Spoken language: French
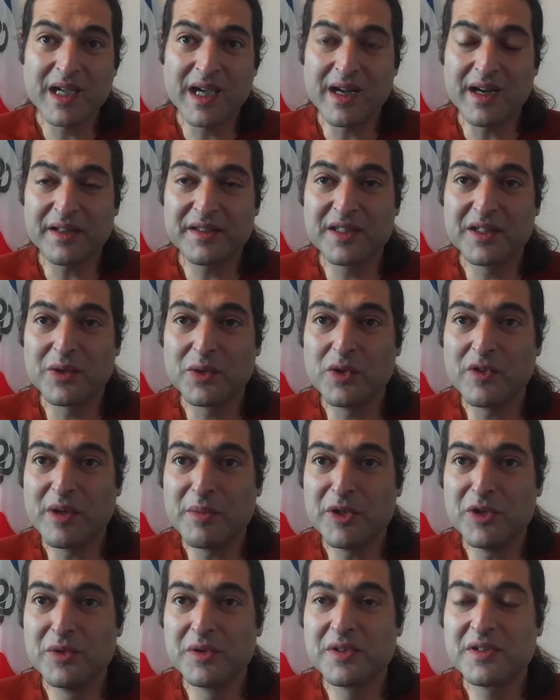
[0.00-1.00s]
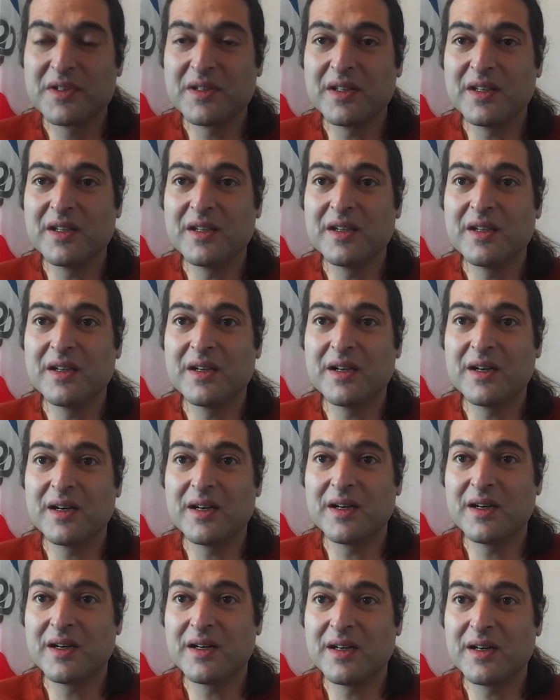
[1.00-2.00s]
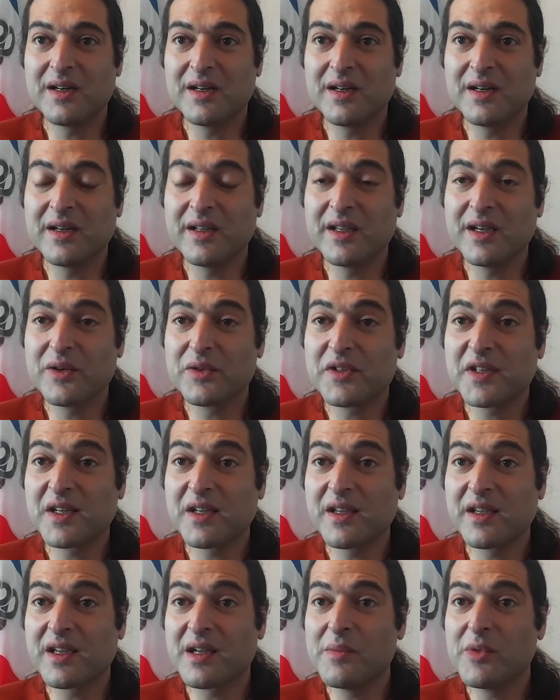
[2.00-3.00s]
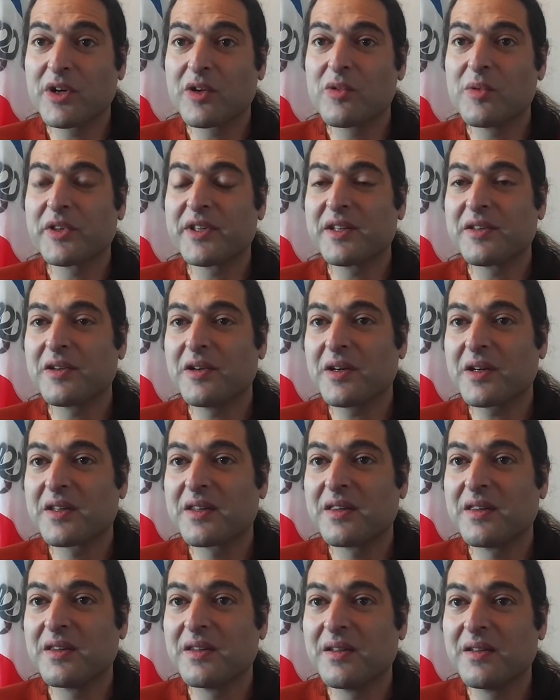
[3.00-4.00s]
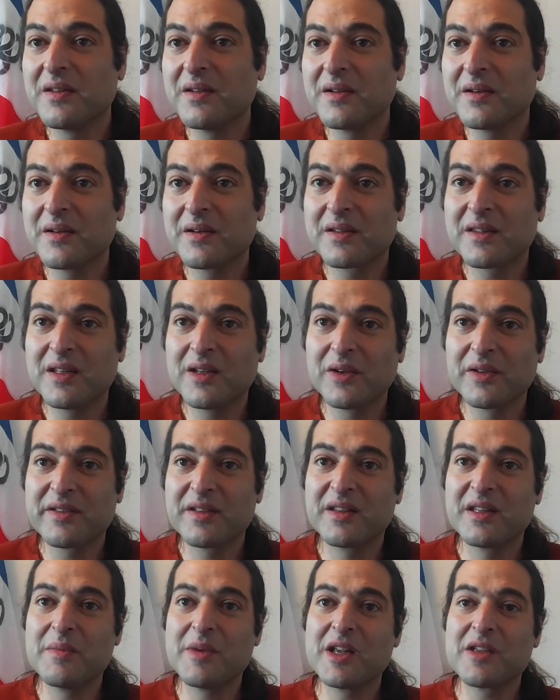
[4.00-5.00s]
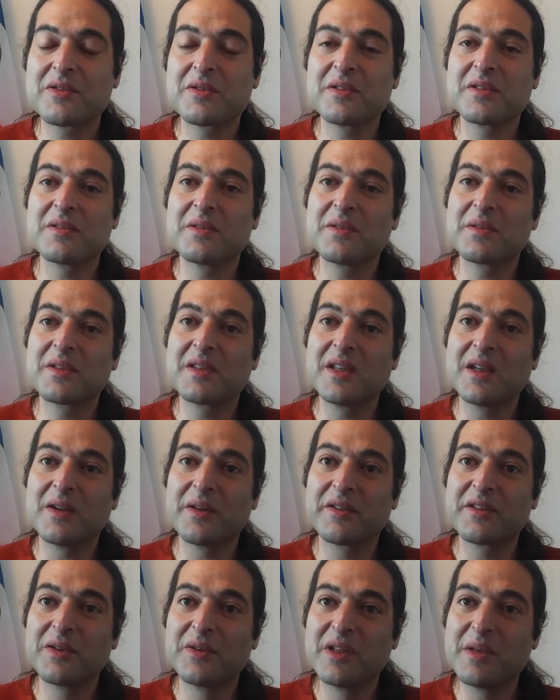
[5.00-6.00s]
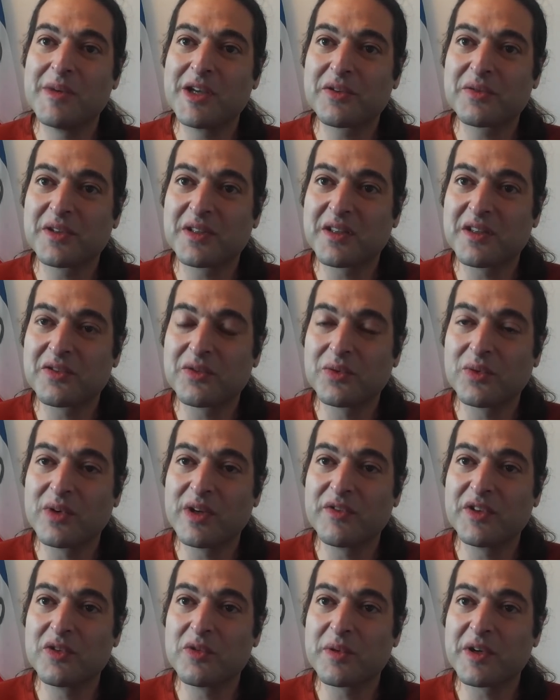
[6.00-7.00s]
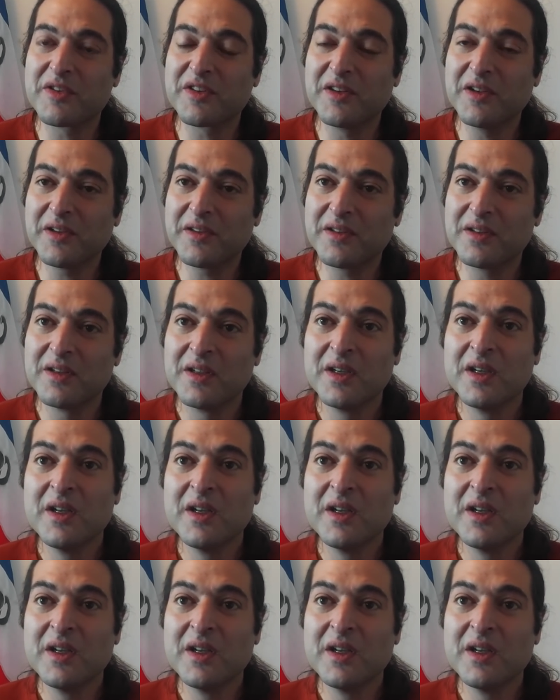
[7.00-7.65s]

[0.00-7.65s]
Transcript: à l'article de 20 minutes et, euh, et aussi également un commentateur qui, euh, qui a lancé le débat qui a lancé le débat sur cette question dans la vidéo précédente.